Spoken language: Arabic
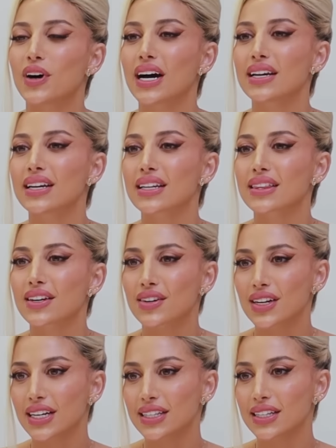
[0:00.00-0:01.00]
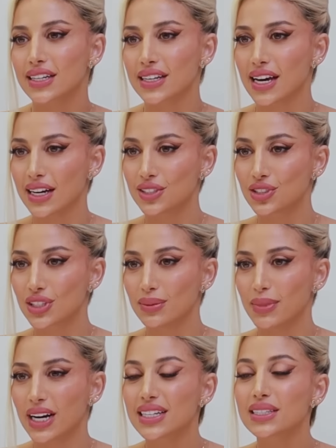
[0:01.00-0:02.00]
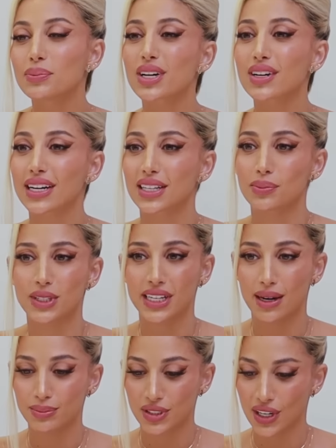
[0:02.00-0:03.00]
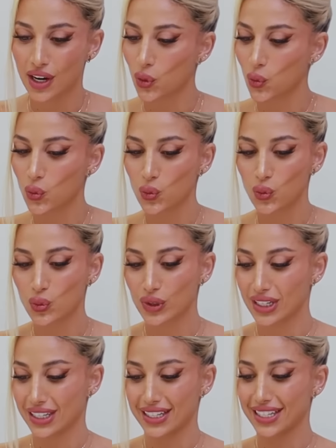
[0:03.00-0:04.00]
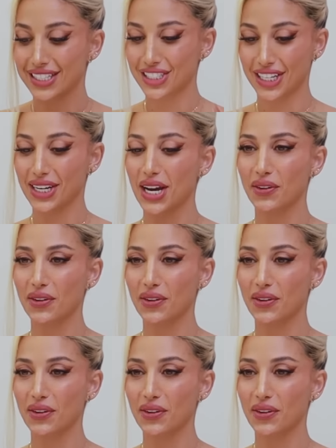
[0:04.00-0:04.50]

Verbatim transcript: فانا اضطريت اني اجل مع اني مره كنت متحمسه وكل شيء